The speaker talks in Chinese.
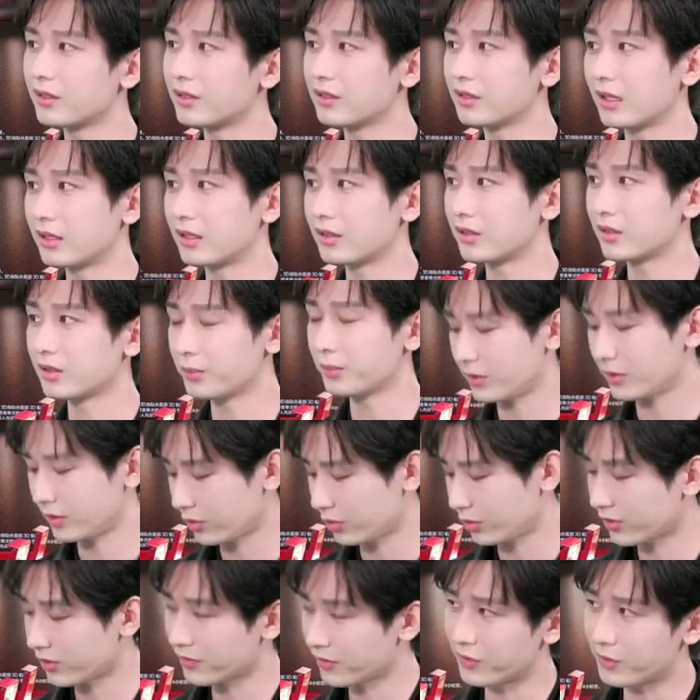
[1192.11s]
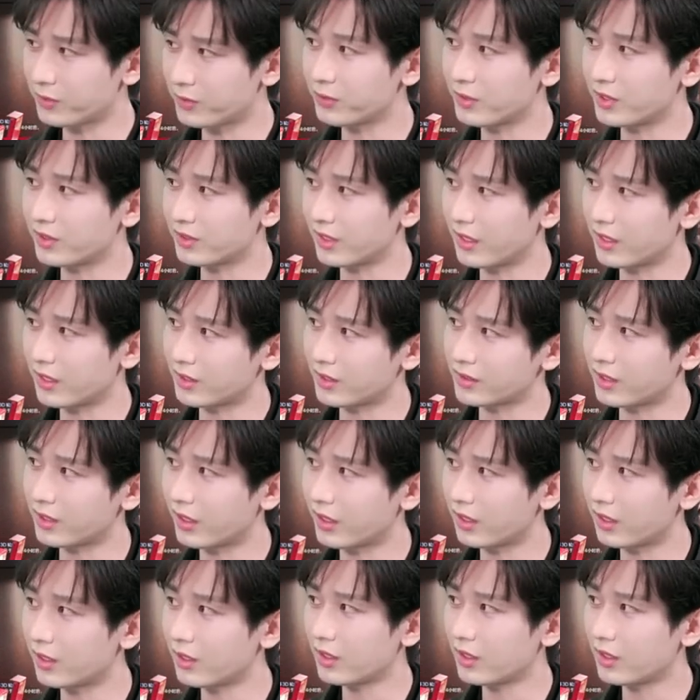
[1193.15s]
拿着比如说粉饼压一压，